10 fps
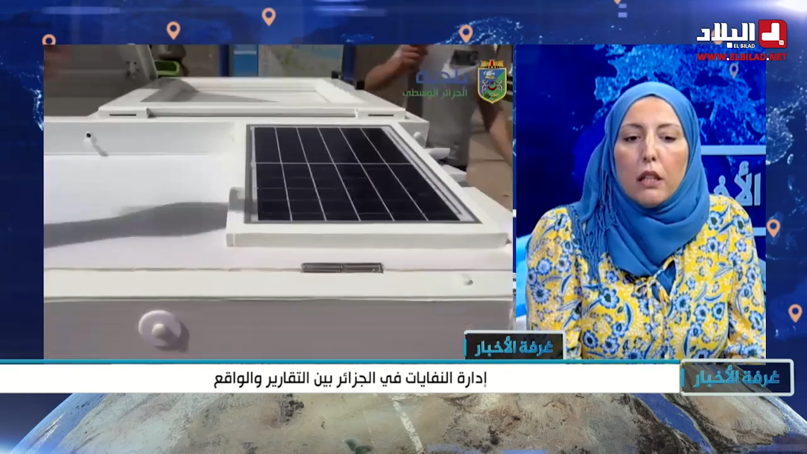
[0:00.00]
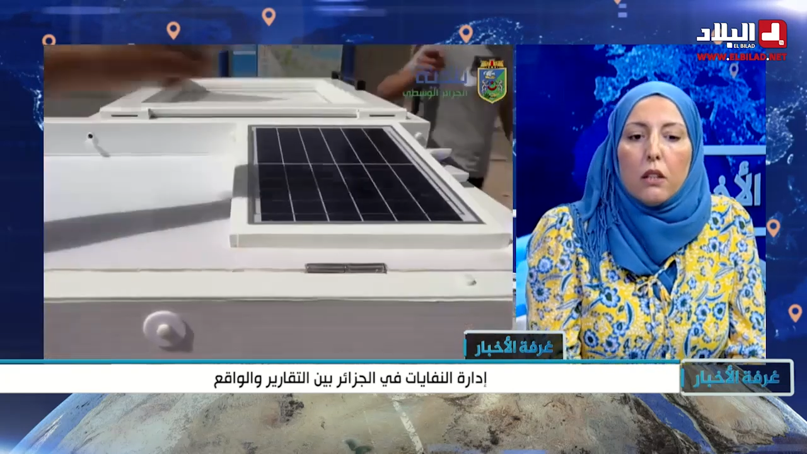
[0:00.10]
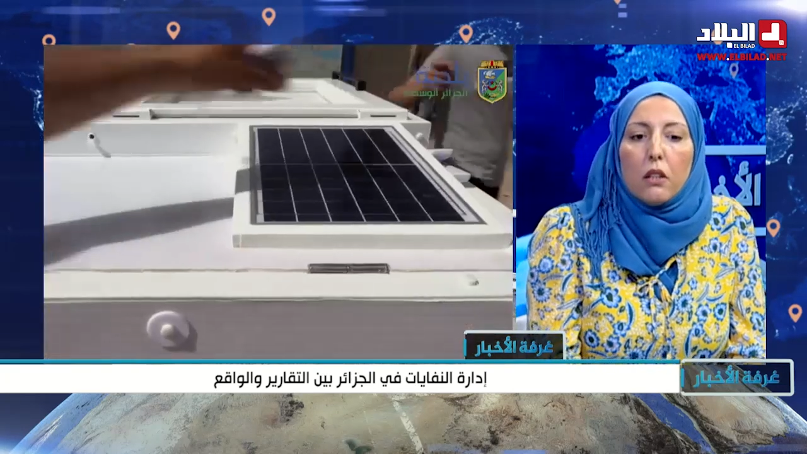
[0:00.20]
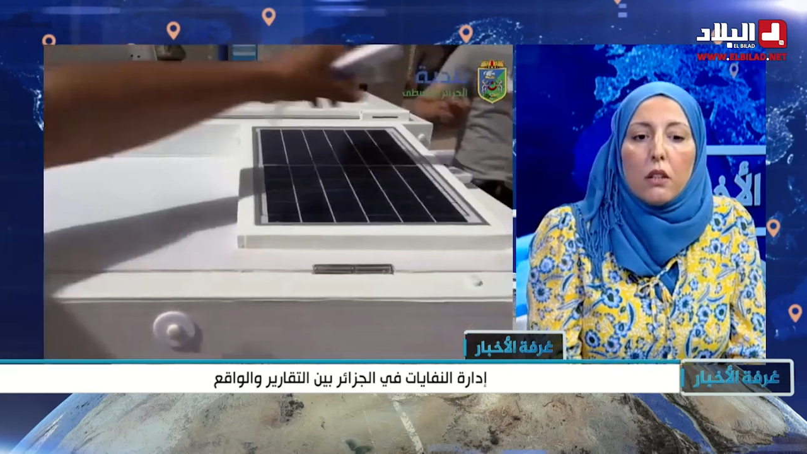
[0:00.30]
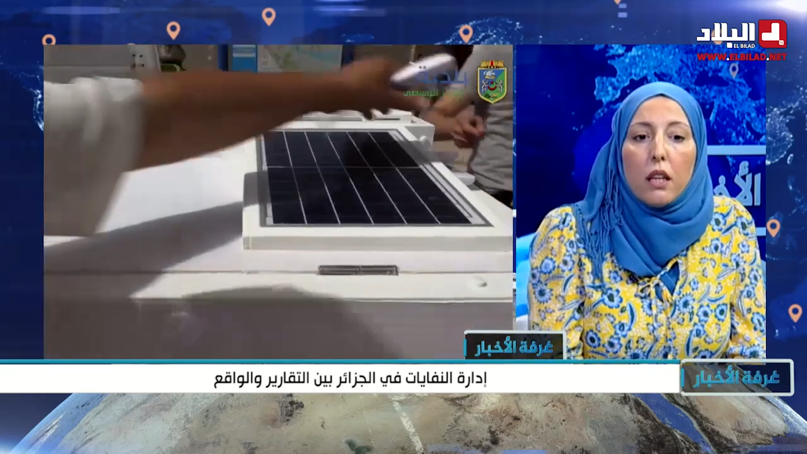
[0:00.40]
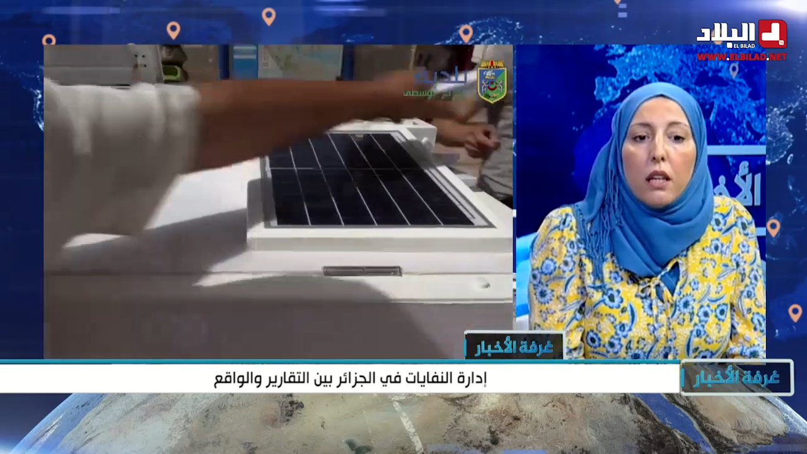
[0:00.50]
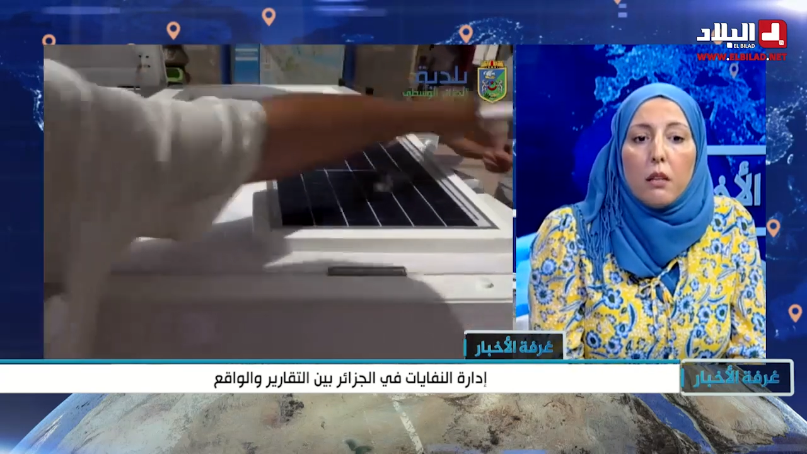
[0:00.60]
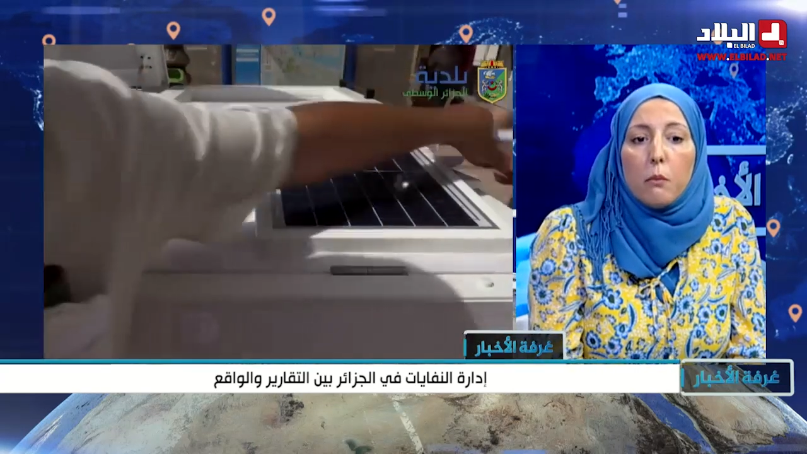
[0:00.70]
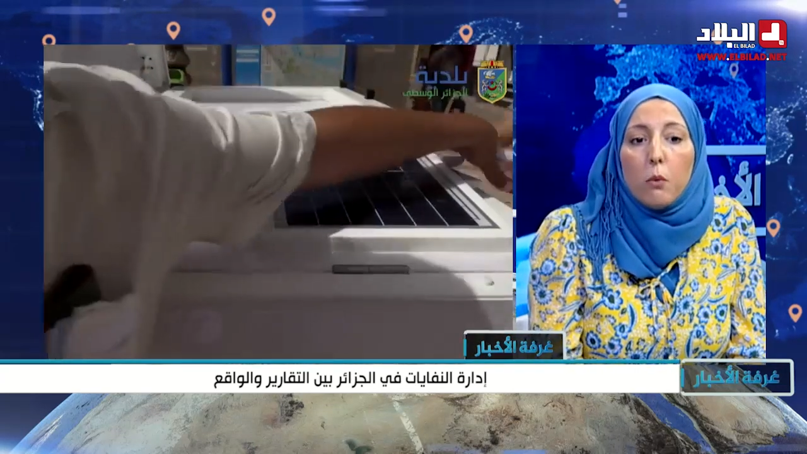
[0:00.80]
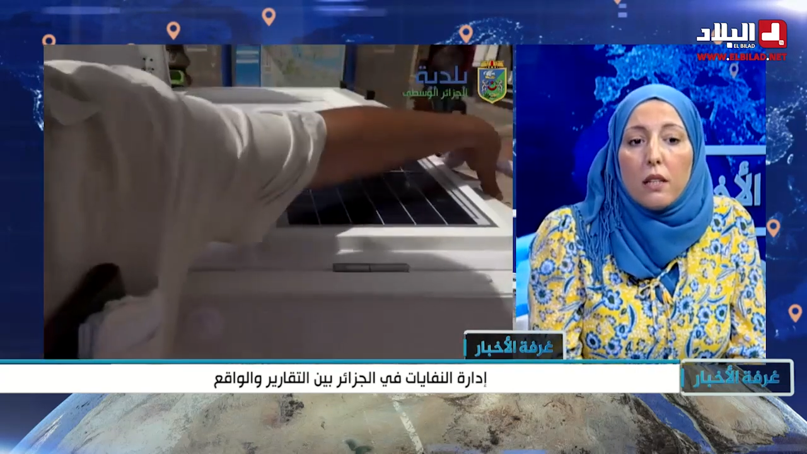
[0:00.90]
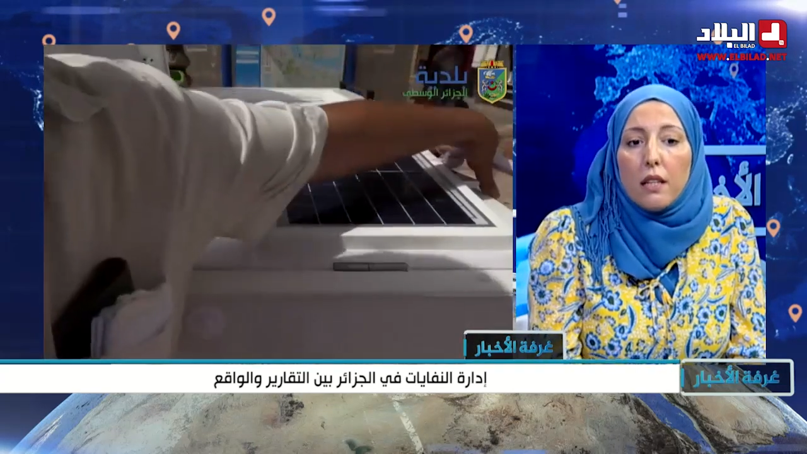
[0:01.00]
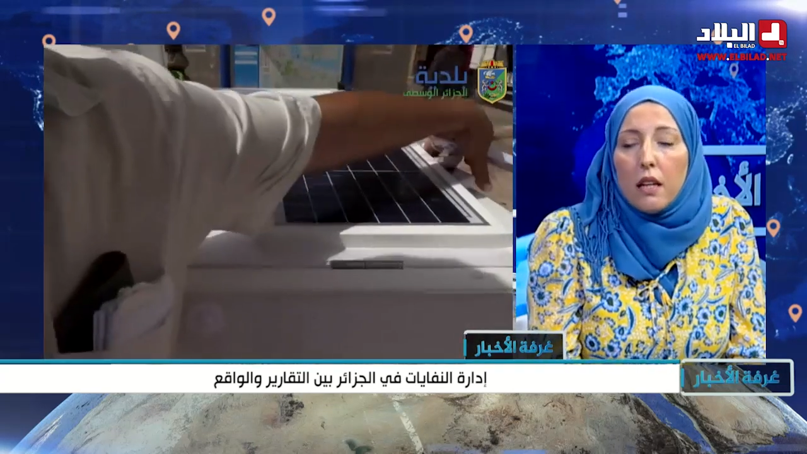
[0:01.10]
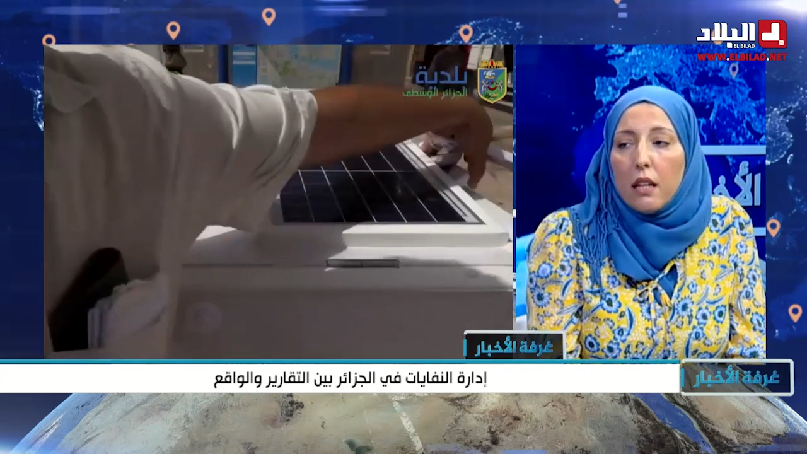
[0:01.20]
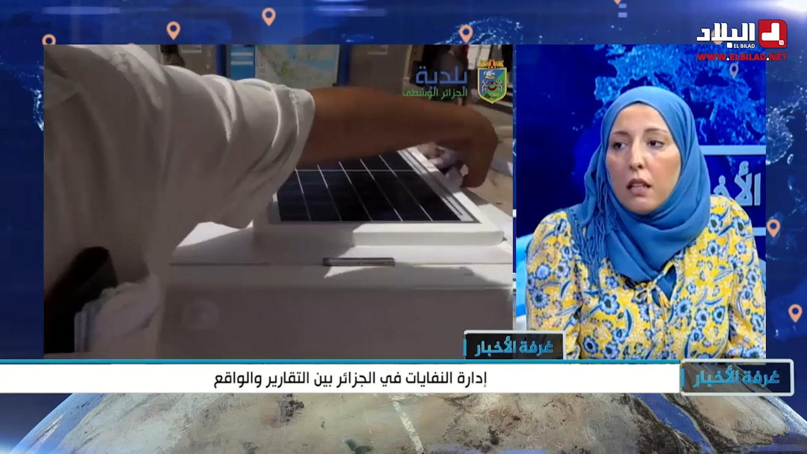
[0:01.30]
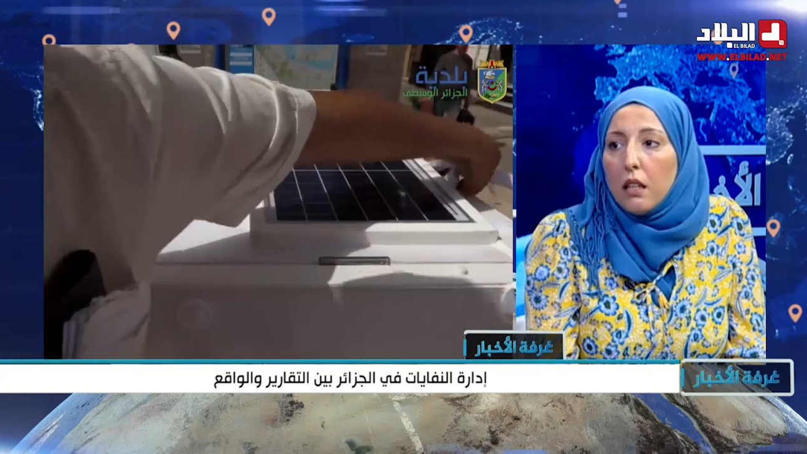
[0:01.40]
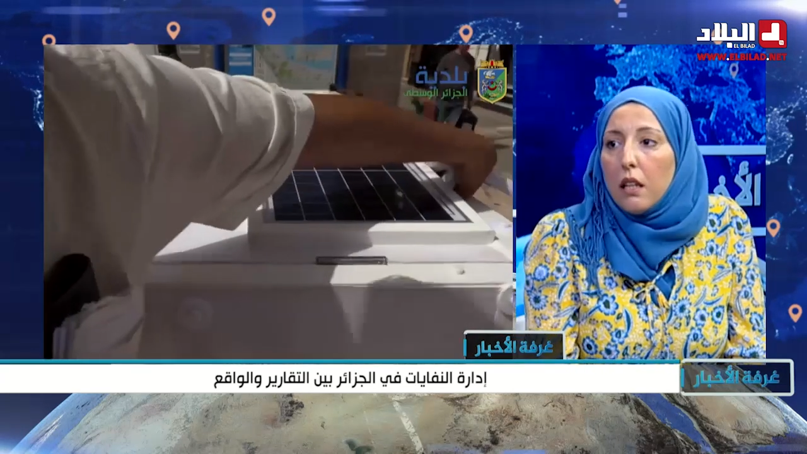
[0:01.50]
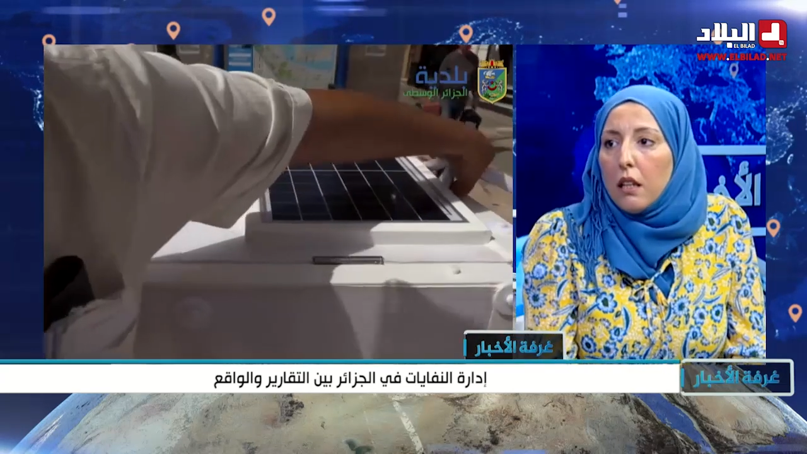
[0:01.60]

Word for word: آه، كاين وسائل